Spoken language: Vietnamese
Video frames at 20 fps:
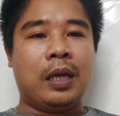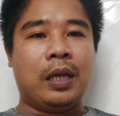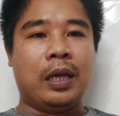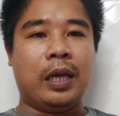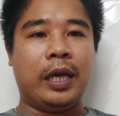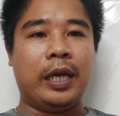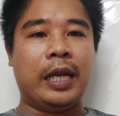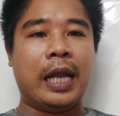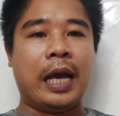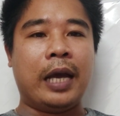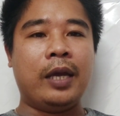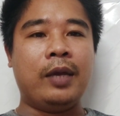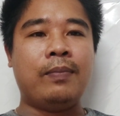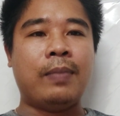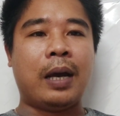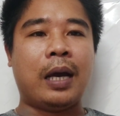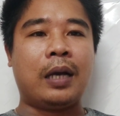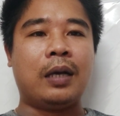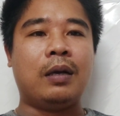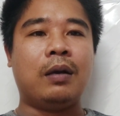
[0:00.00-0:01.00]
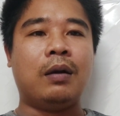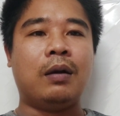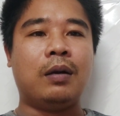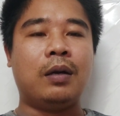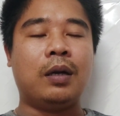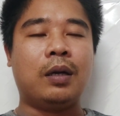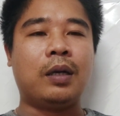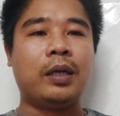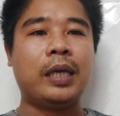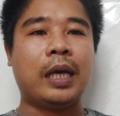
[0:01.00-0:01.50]
thì để mà ngừa
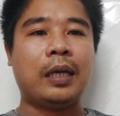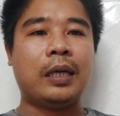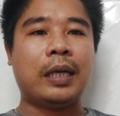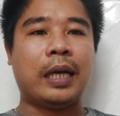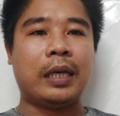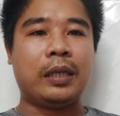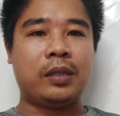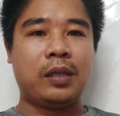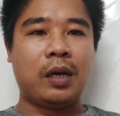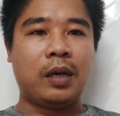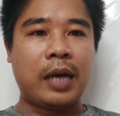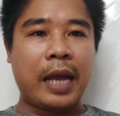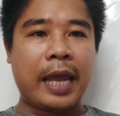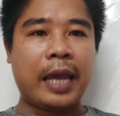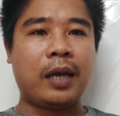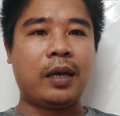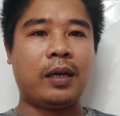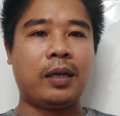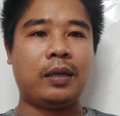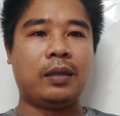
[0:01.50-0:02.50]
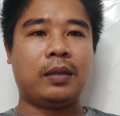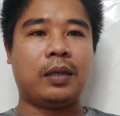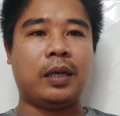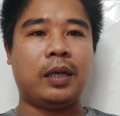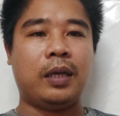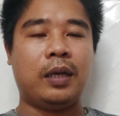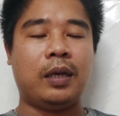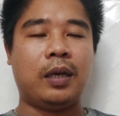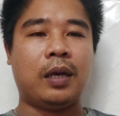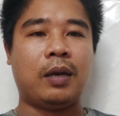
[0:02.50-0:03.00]
được cái vấn đề sơ đen á,
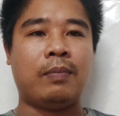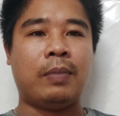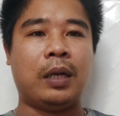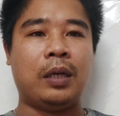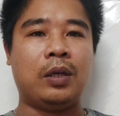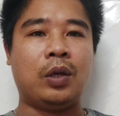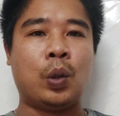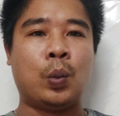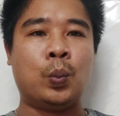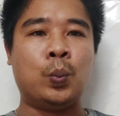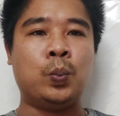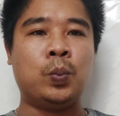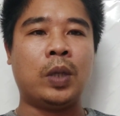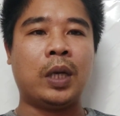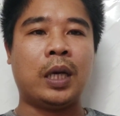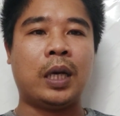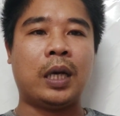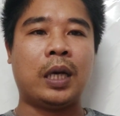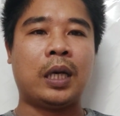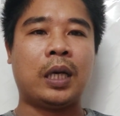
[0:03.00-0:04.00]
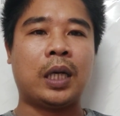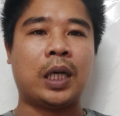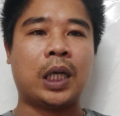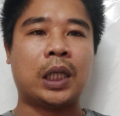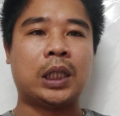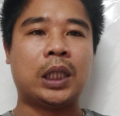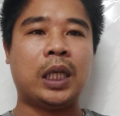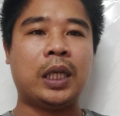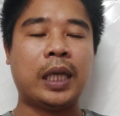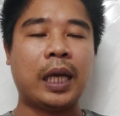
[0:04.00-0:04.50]
thì à, mình cũng uh,
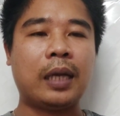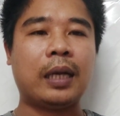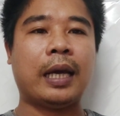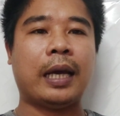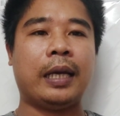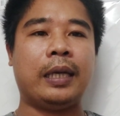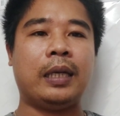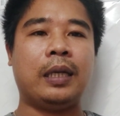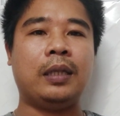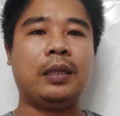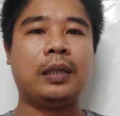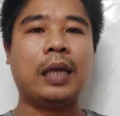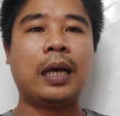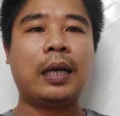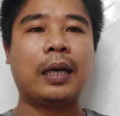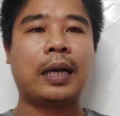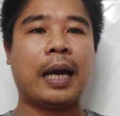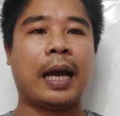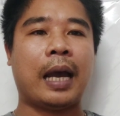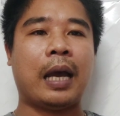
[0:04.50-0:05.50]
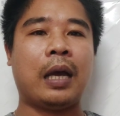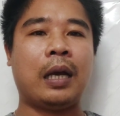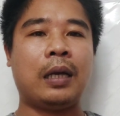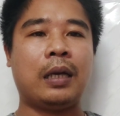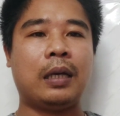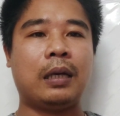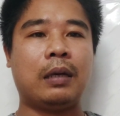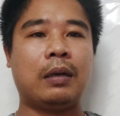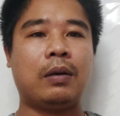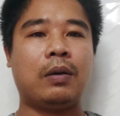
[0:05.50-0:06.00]
xin nhắc lại đến tất cả
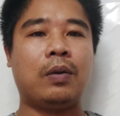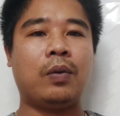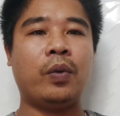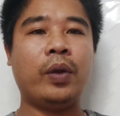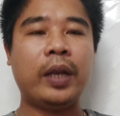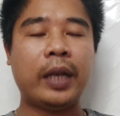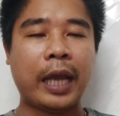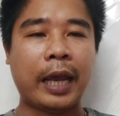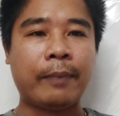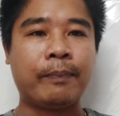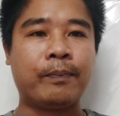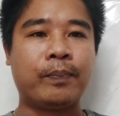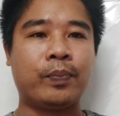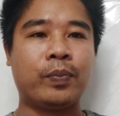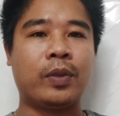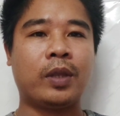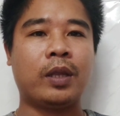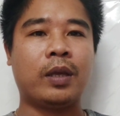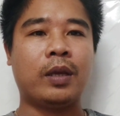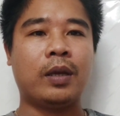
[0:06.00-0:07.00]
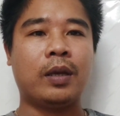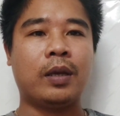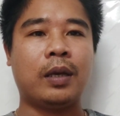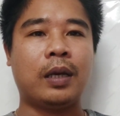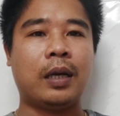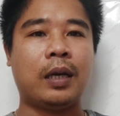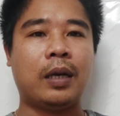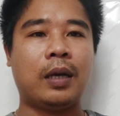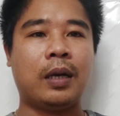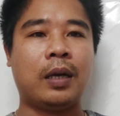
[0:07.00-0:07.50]
quý anh em
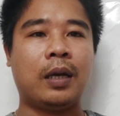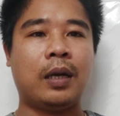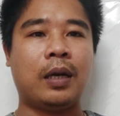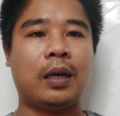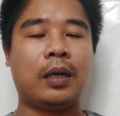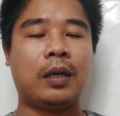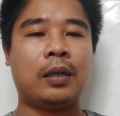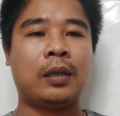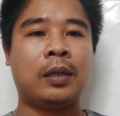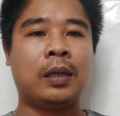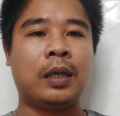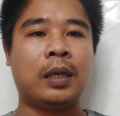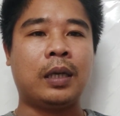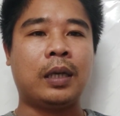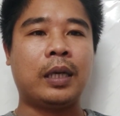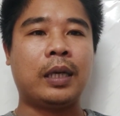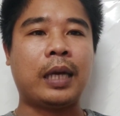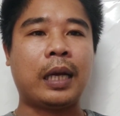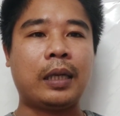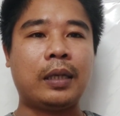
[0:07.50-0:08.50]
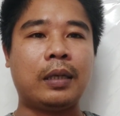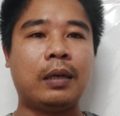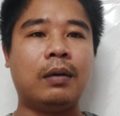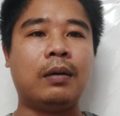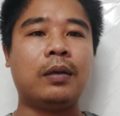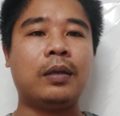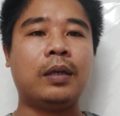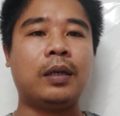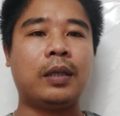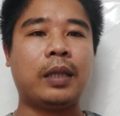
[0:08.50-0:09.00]
uh, cái cách
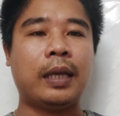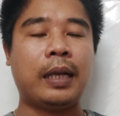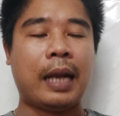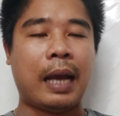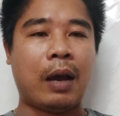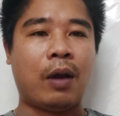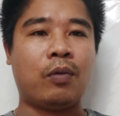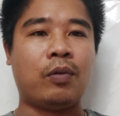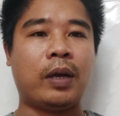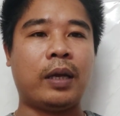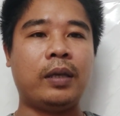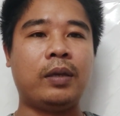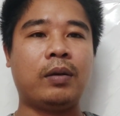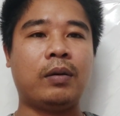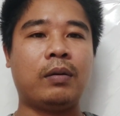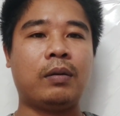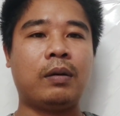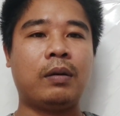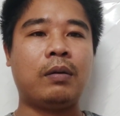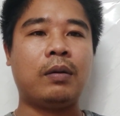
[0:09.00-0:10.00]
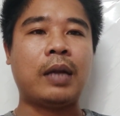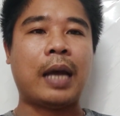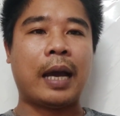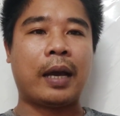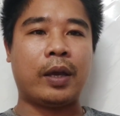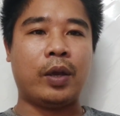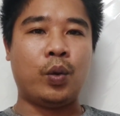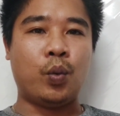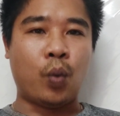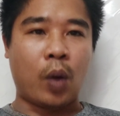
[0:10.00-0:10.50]
ngừa như thế nào để cho nó đạt
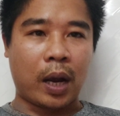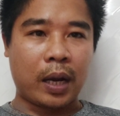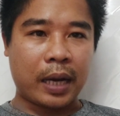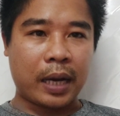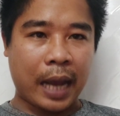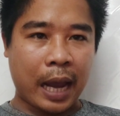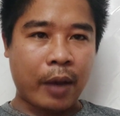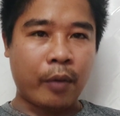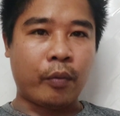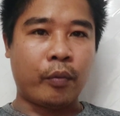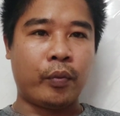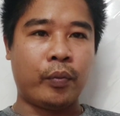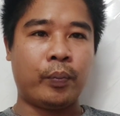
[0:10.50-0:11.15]
hiệu quả cao